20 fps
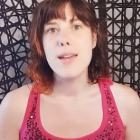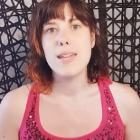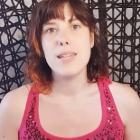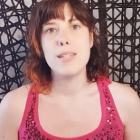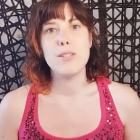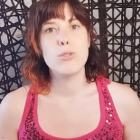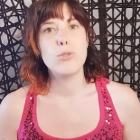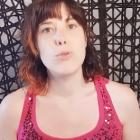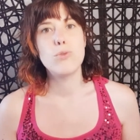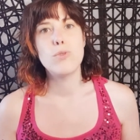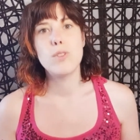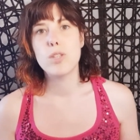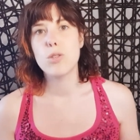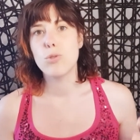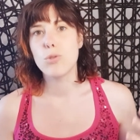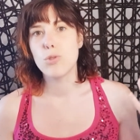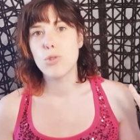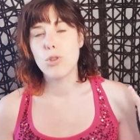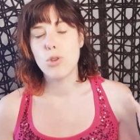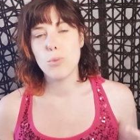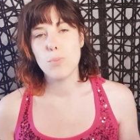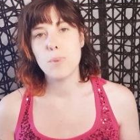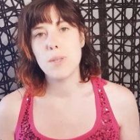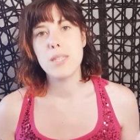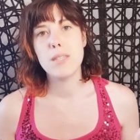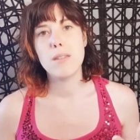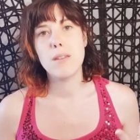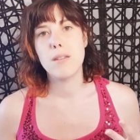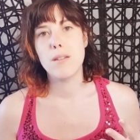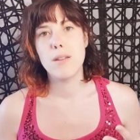Il suffit qu'une
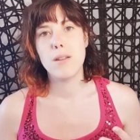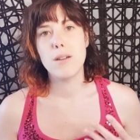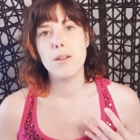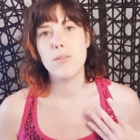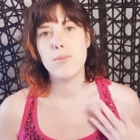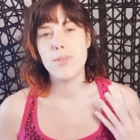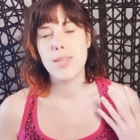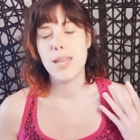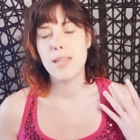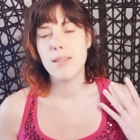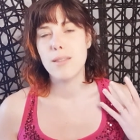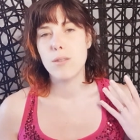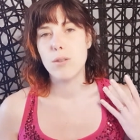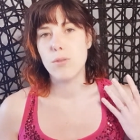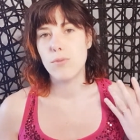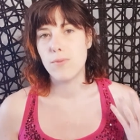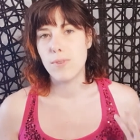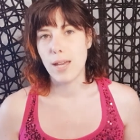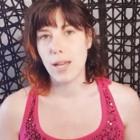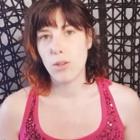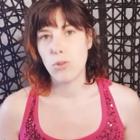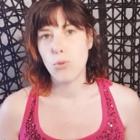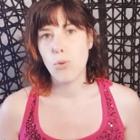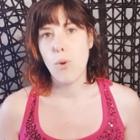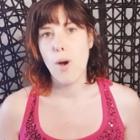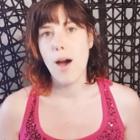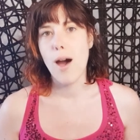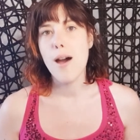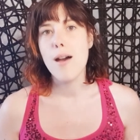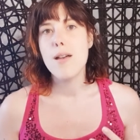copine euh, vienne vers
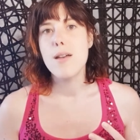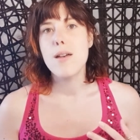toi